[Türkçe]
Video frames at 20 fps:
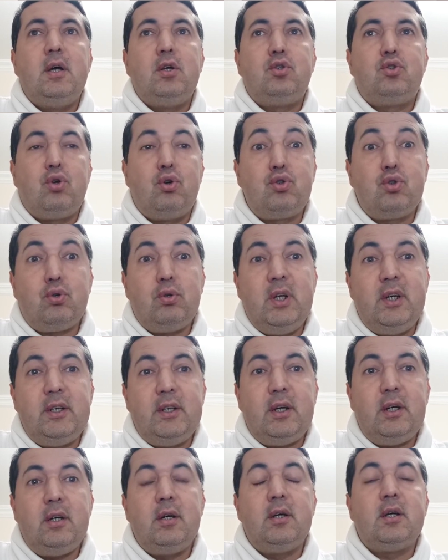
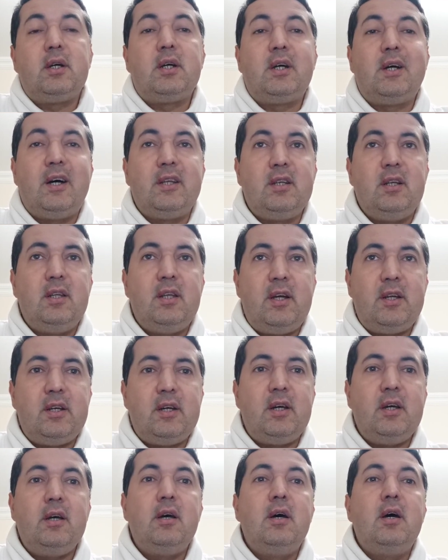Çocukları,
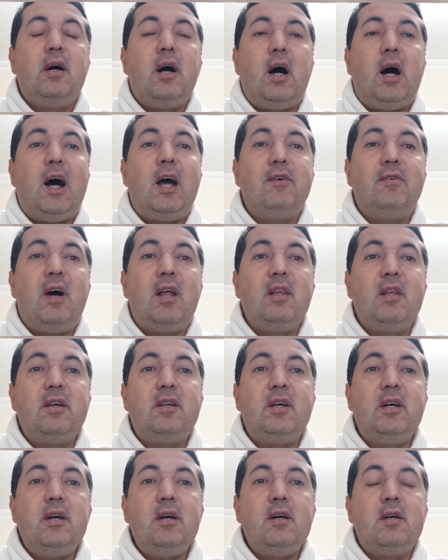kadınları,
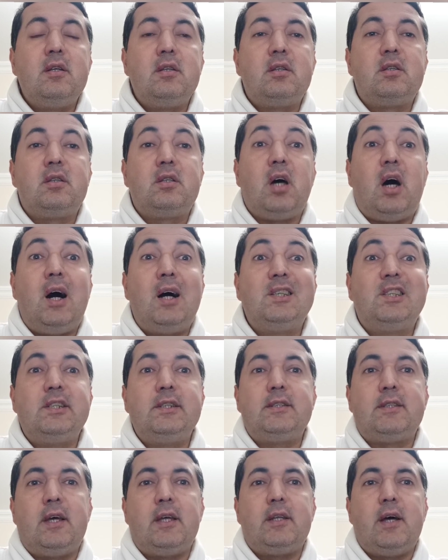hayvanları
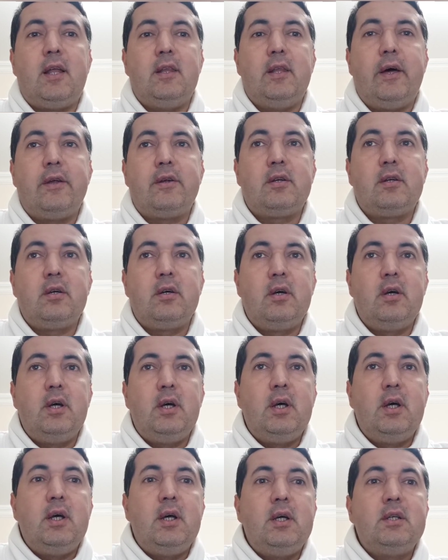taciz edenler.
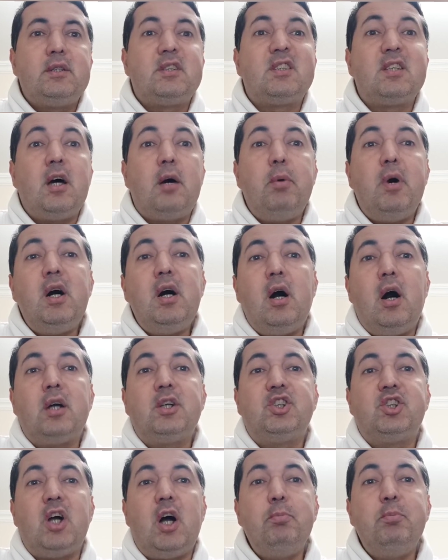Sabah
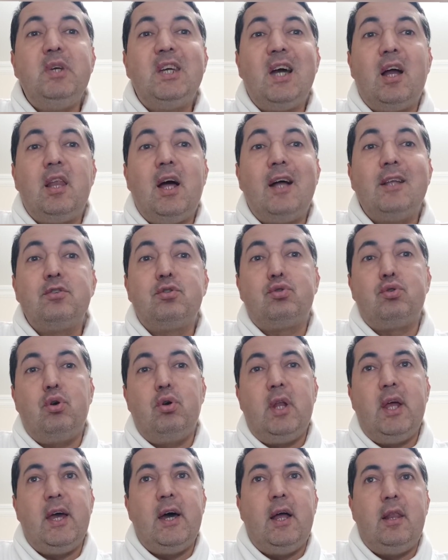akşam yalan
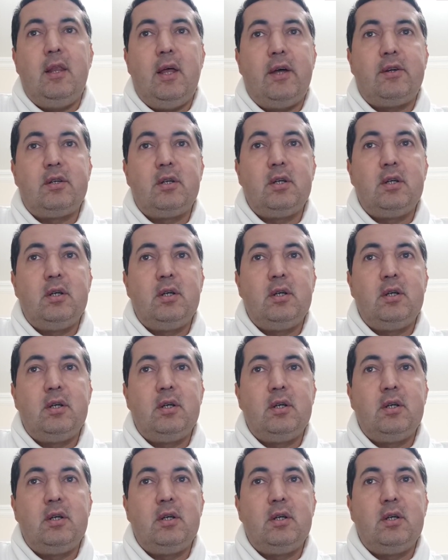söyleyenler.